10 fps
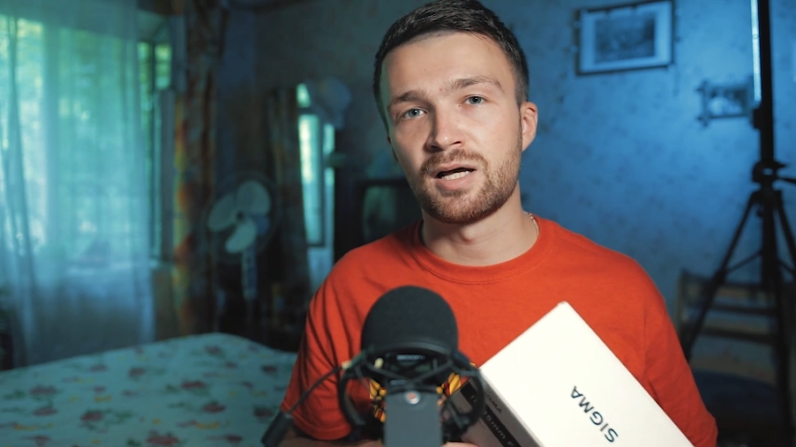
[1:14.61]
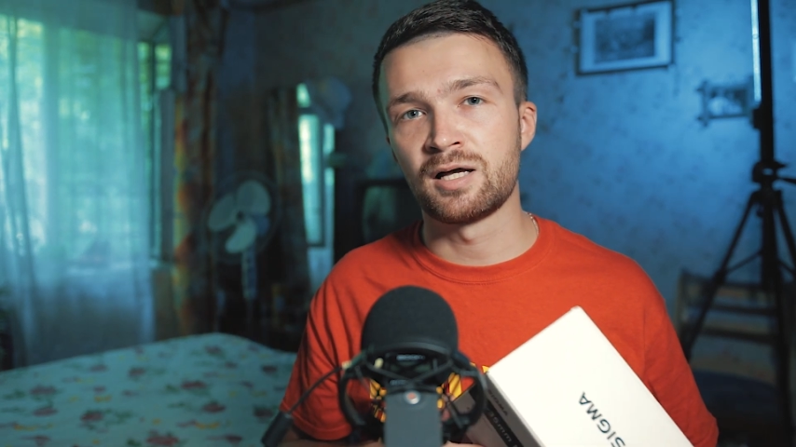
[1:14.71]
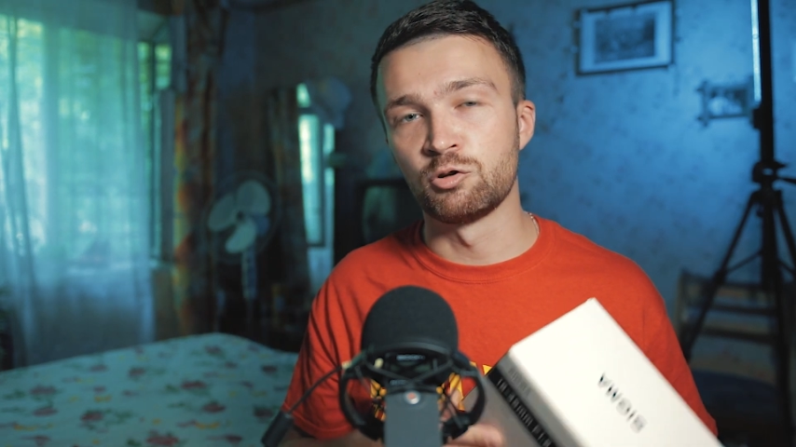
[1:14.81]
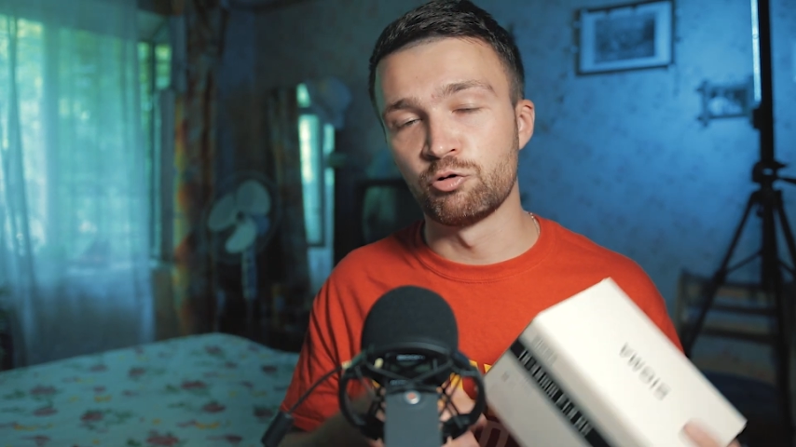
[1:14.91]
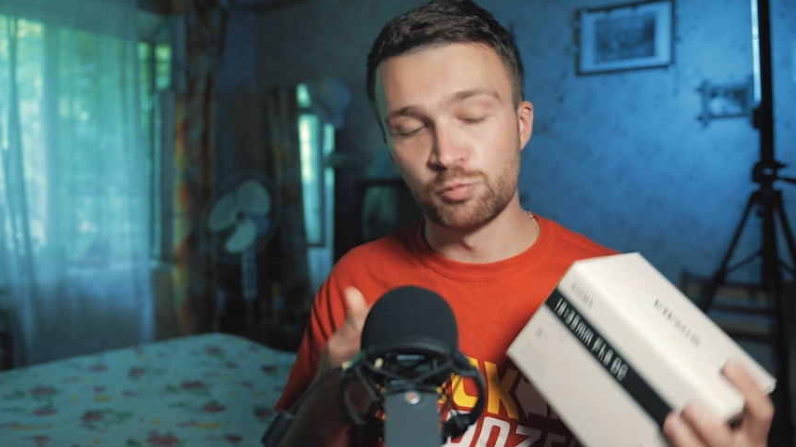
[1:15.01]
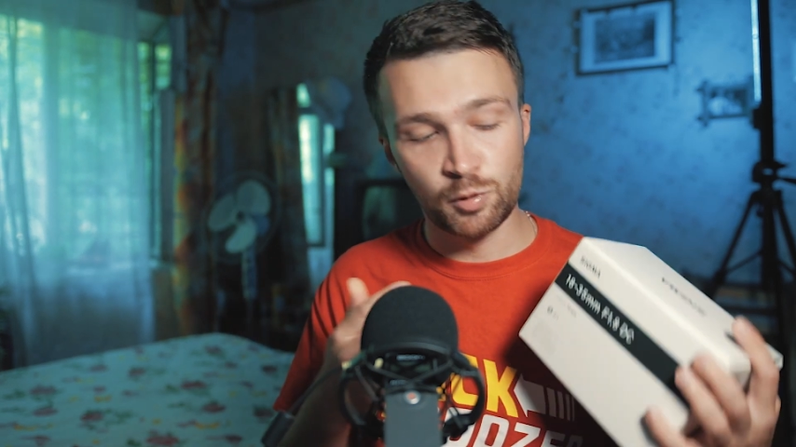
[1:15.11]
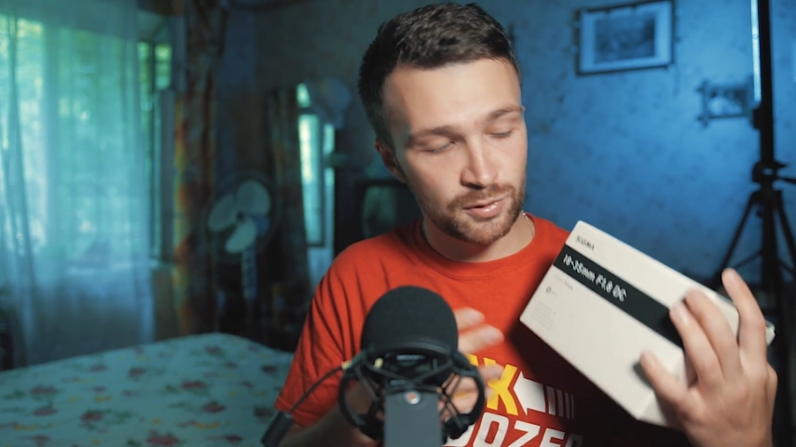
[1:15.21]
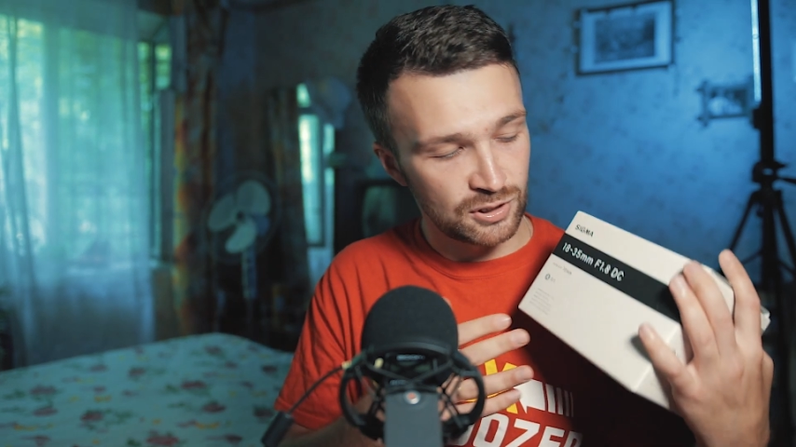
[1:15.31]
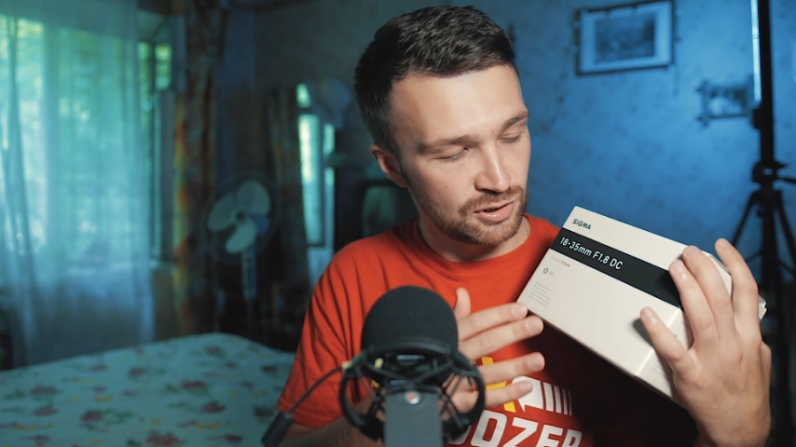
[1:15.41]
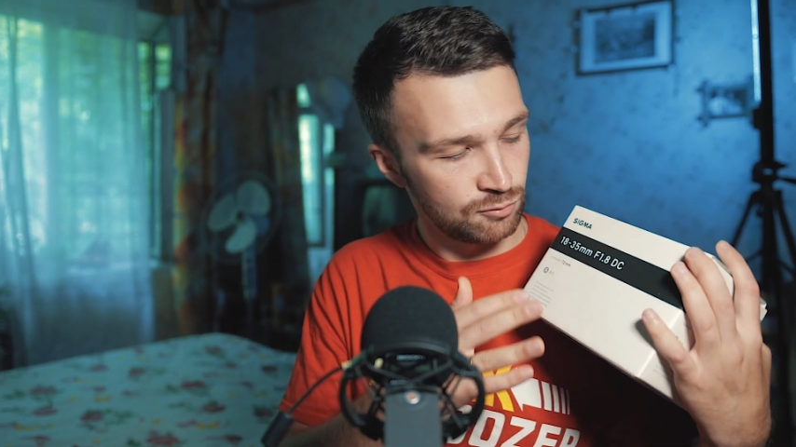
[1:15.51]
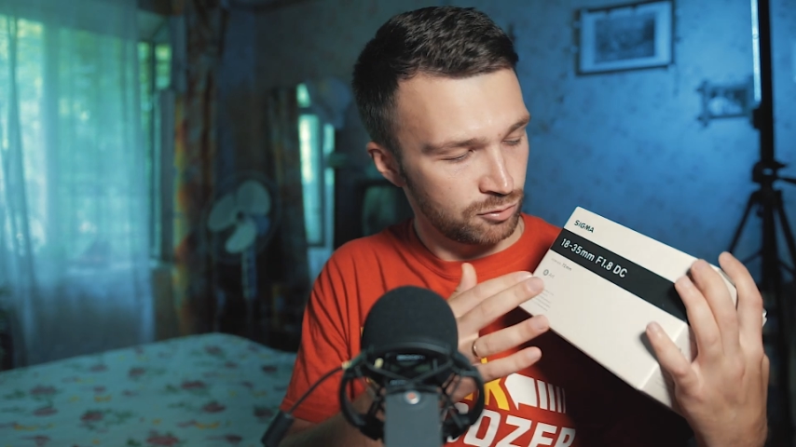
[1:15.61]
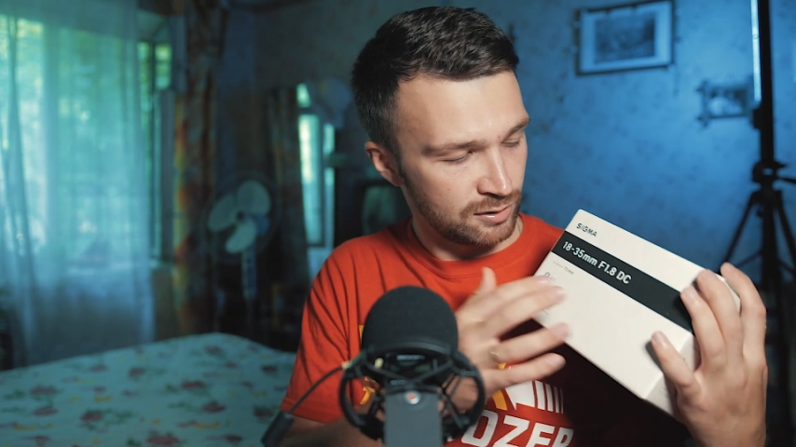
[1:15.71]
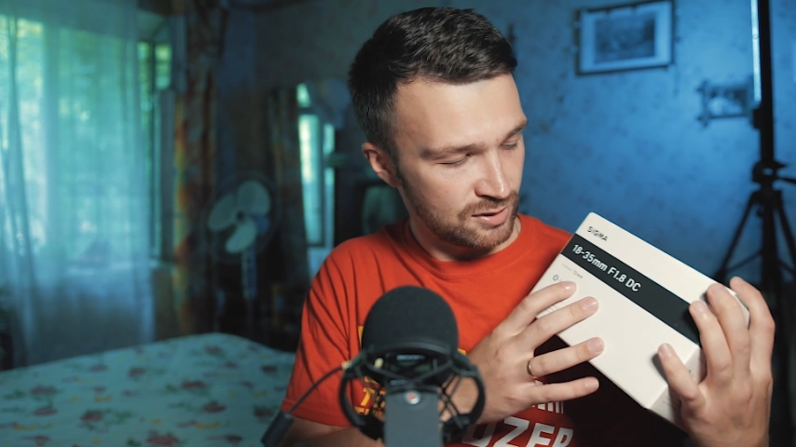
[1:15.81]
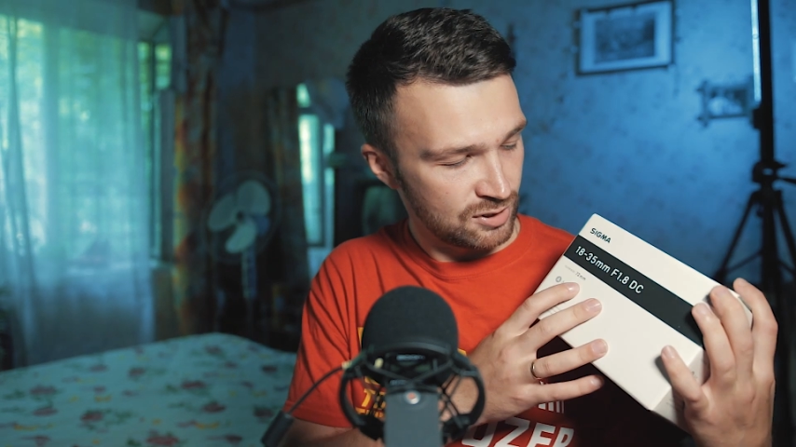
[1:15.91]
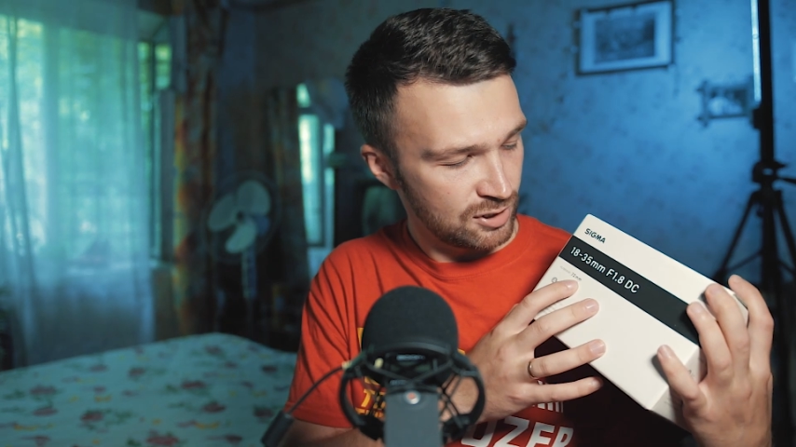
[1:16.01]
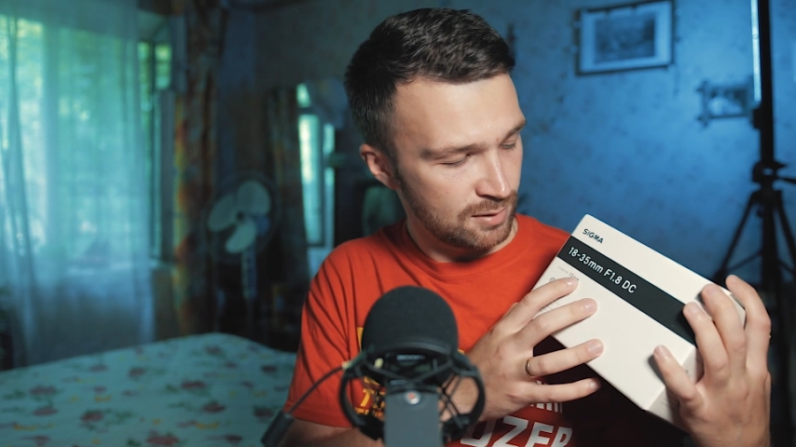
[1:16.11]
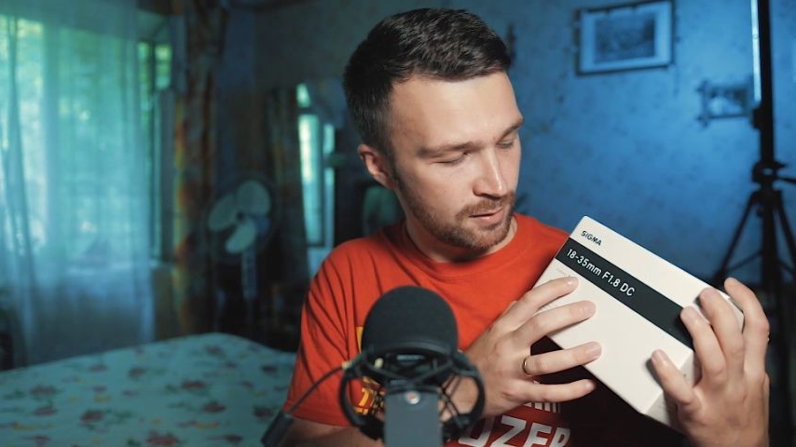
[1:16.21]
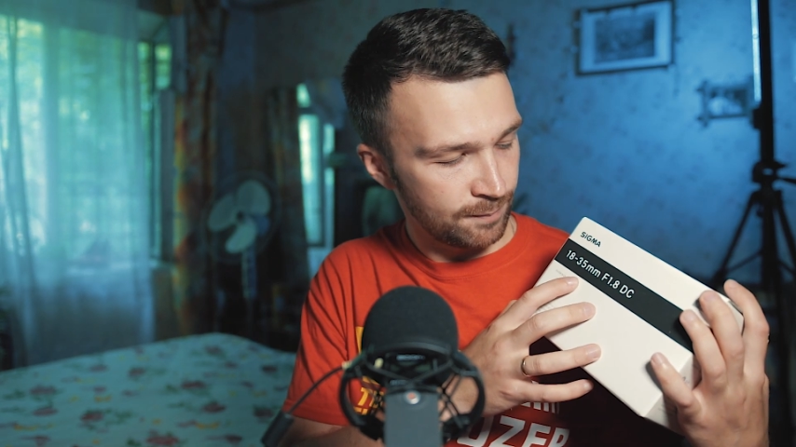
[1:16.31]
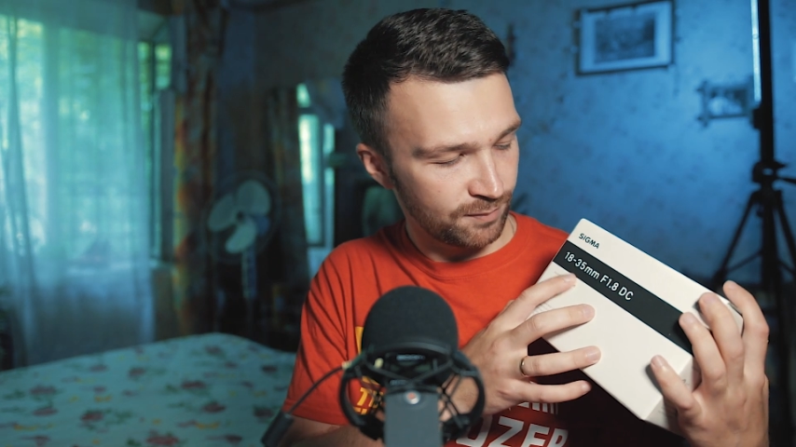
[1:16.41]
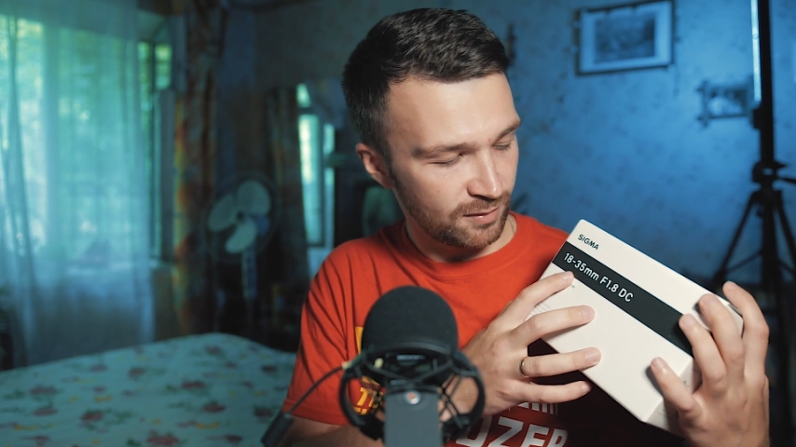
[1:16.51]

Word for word: а новому объективу это Sigma